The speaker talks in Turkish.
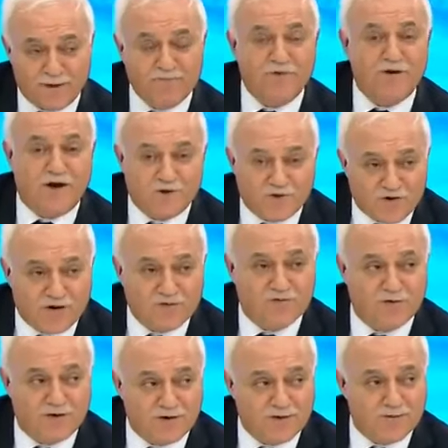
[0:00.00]
Hepsine aynı
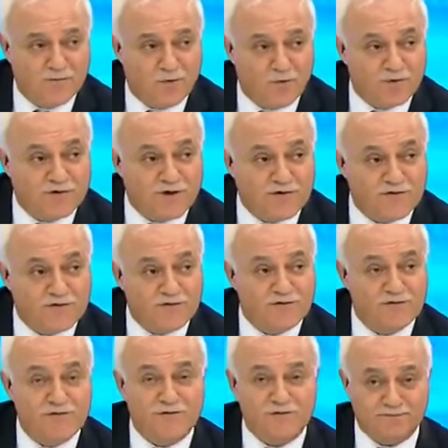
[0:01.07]
şeyi söyledim.
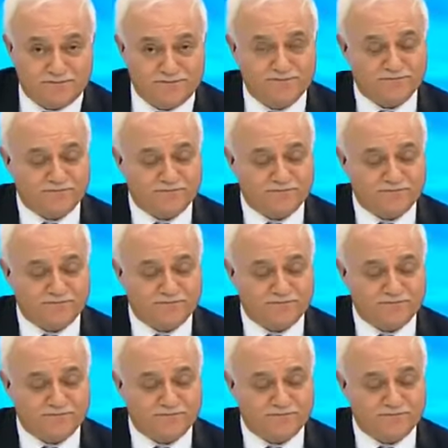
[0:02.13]
Ortaksınız.